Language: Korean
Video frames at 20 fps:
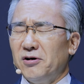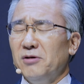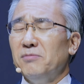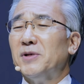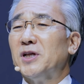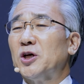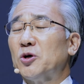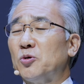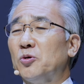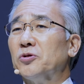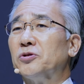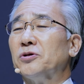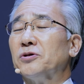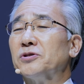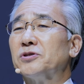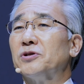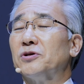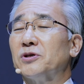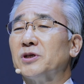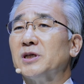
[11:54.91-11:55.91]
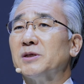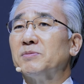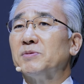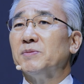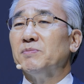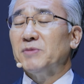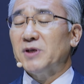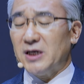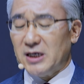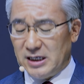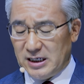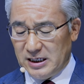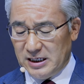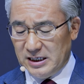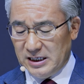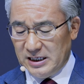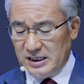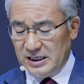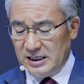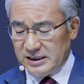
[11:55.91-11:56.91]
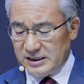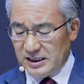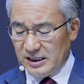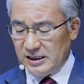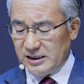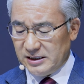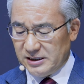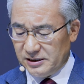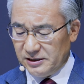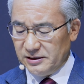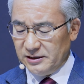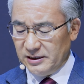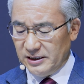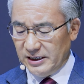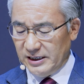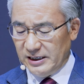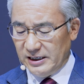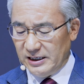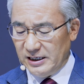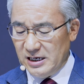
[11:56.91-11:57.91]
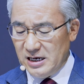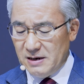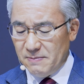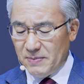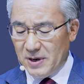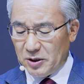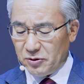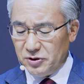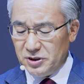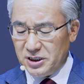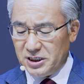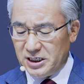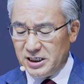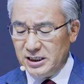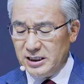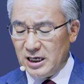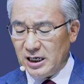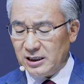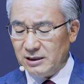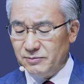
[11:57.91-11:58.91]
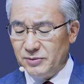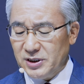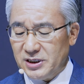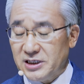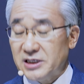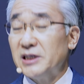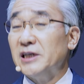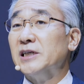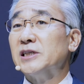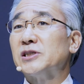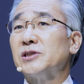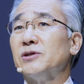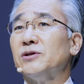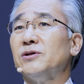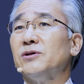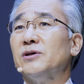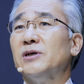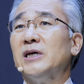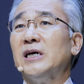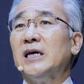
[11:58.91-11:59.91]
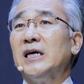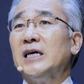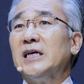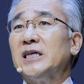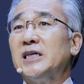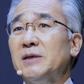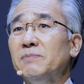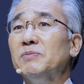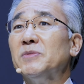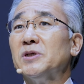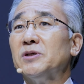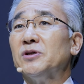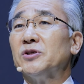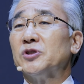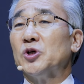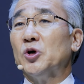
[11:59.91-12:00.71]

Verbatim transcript: 얼마나 고통스럽겠습니까? 자, 그런데 바로 이 기다림이 그래서 힘든